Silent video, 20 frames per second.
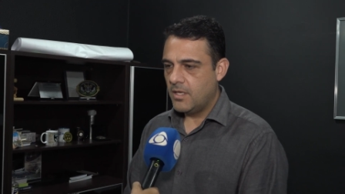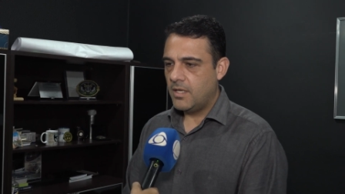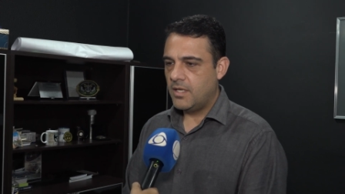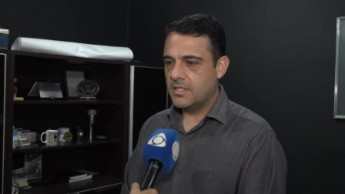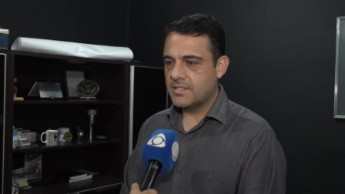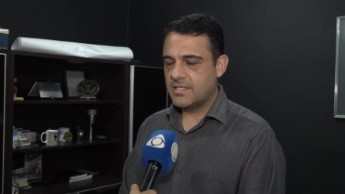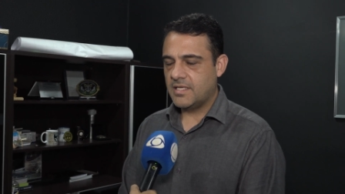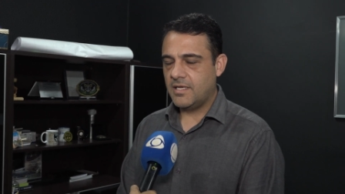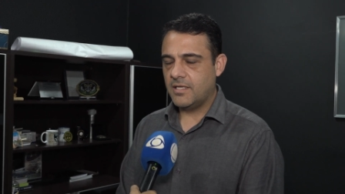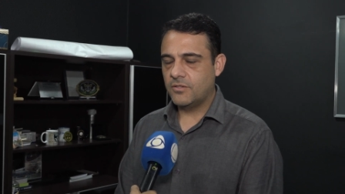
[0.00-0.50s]

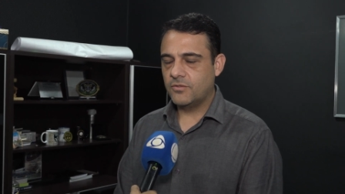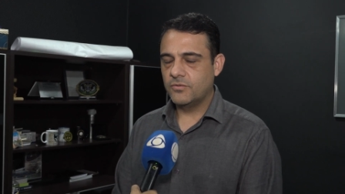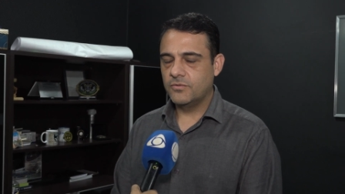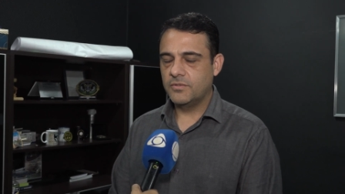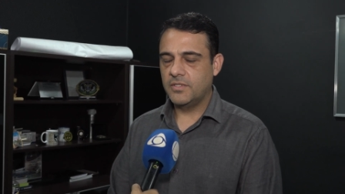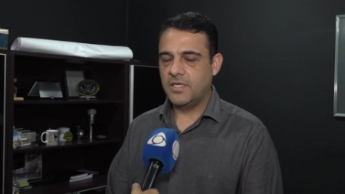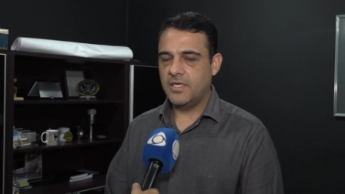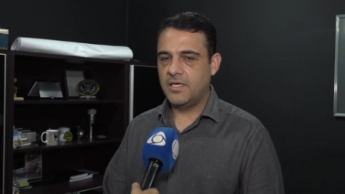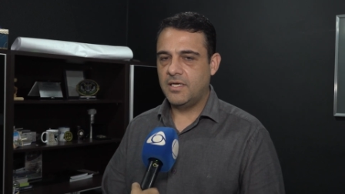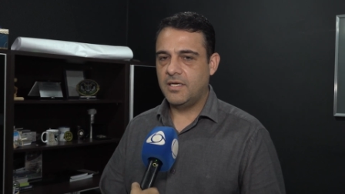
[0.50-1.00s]
Exato.
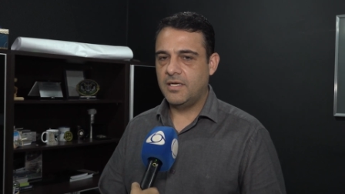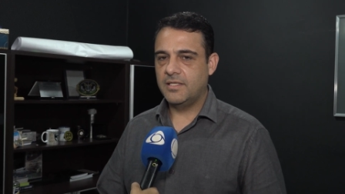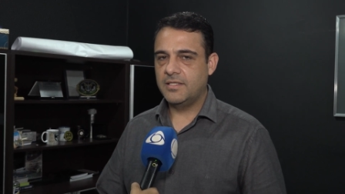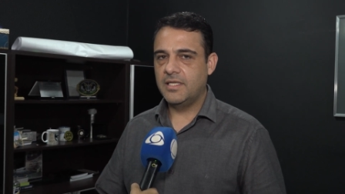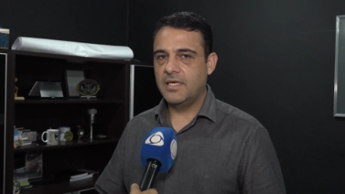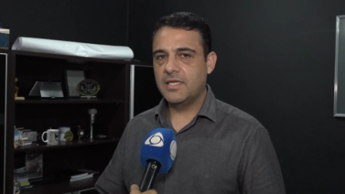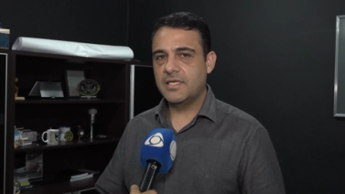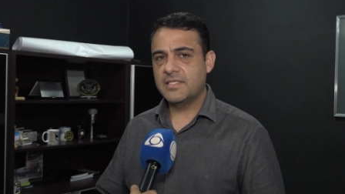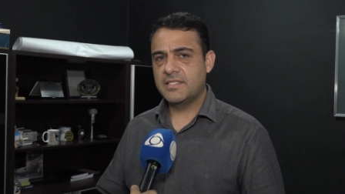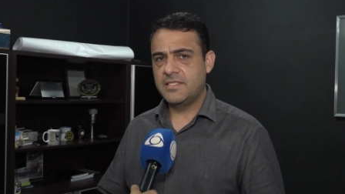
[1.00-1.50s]
A
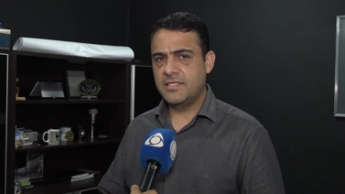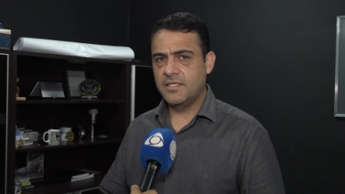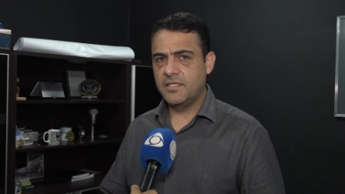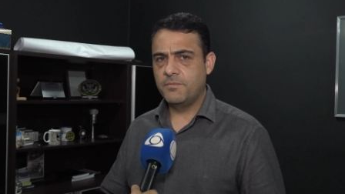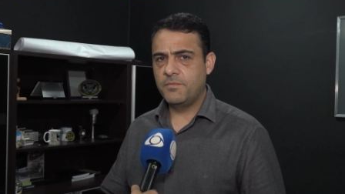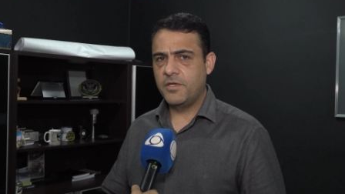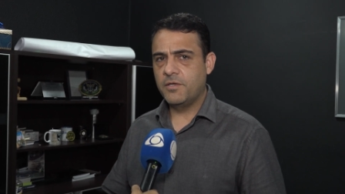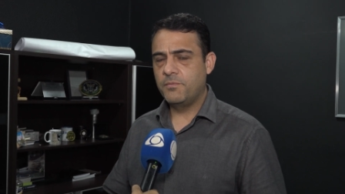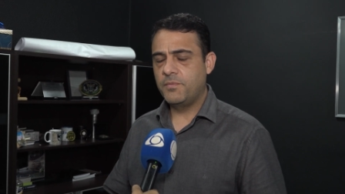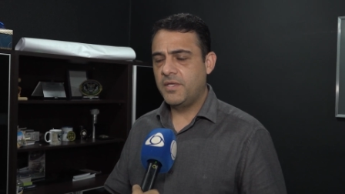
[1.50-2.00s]
Delegacia de
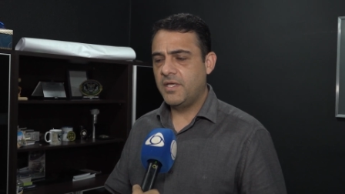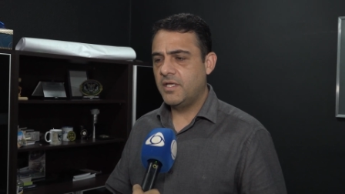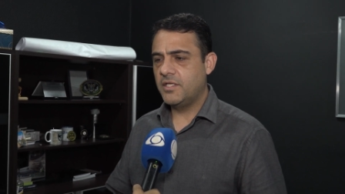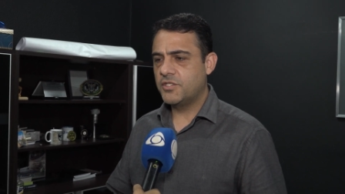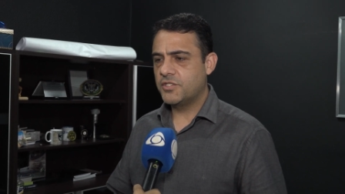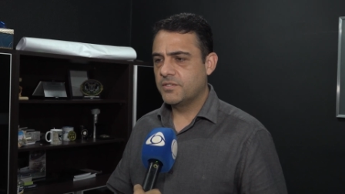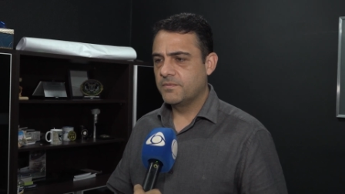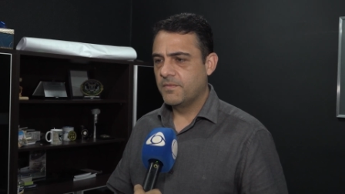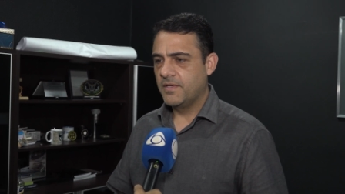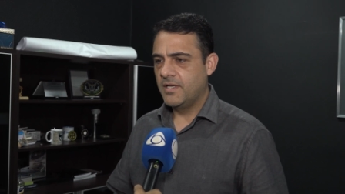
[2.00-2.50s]
Meio
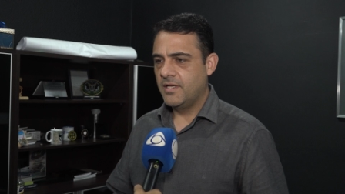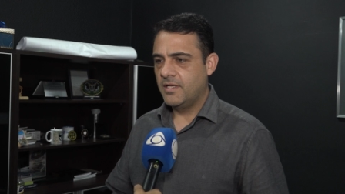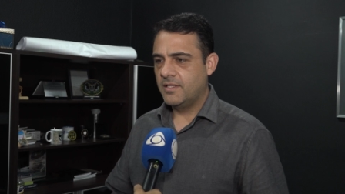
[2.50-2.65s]
Ambiente,